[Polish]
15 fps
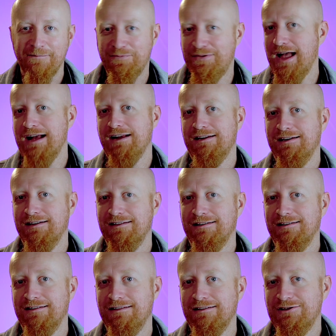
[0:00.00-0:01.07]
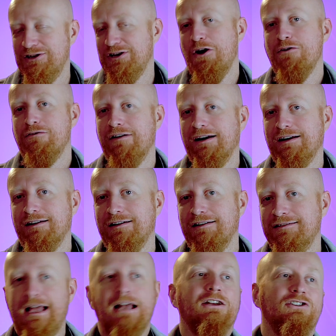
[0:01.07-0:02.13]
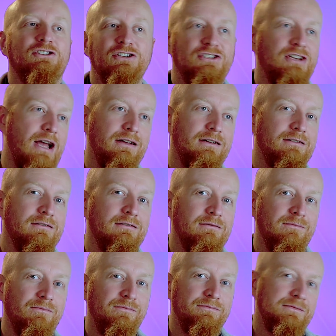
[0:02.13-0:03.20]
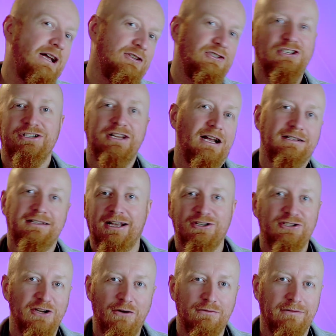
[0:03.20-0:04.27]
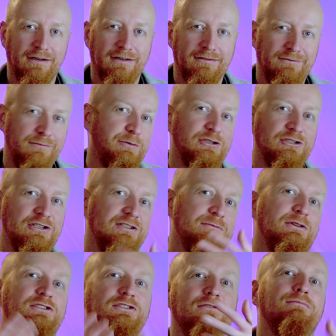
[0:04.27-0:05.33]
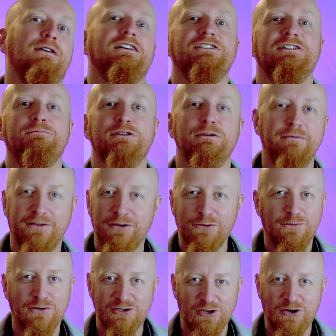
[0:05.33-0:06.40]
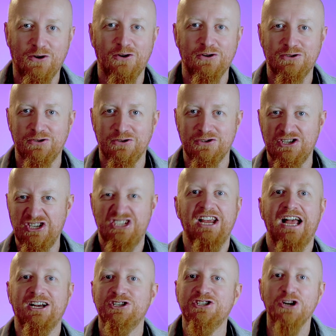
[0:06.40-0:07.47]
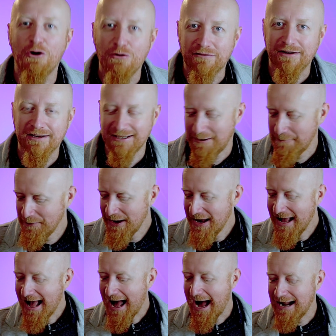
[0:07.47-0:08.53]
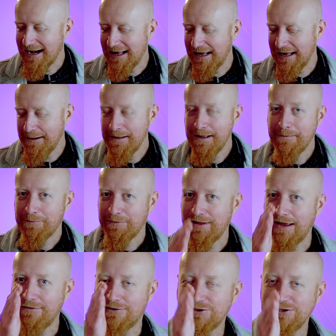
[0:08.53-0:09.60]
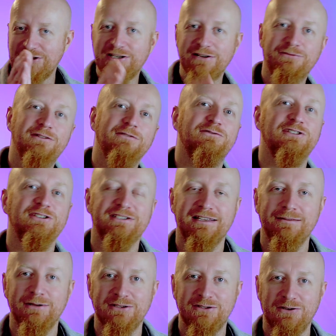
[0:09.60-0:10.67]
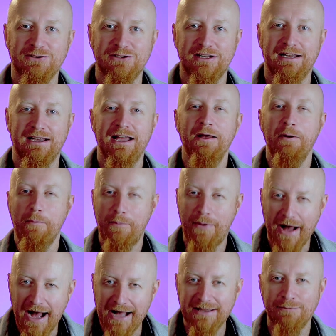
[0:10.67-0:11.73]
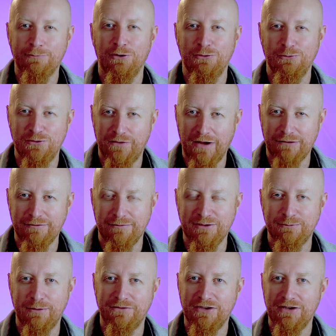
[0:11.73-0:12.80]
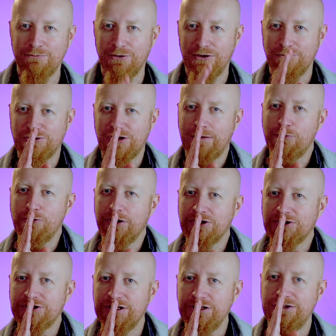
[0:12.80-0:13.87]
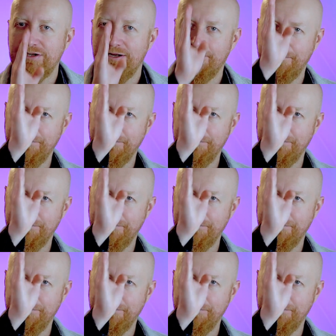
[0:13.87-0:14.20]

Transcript: Tak czy owak, tak czy siak. Tak czy siak, tak czy owak. Wybierzcie sobie, co bardziej przemawia do waszych okoliczności. Siak czy owak. Ale najważniejsze w tym wszystkim jest to, że Pan moim światłem i zbawieniem moim, że ja mogę żyć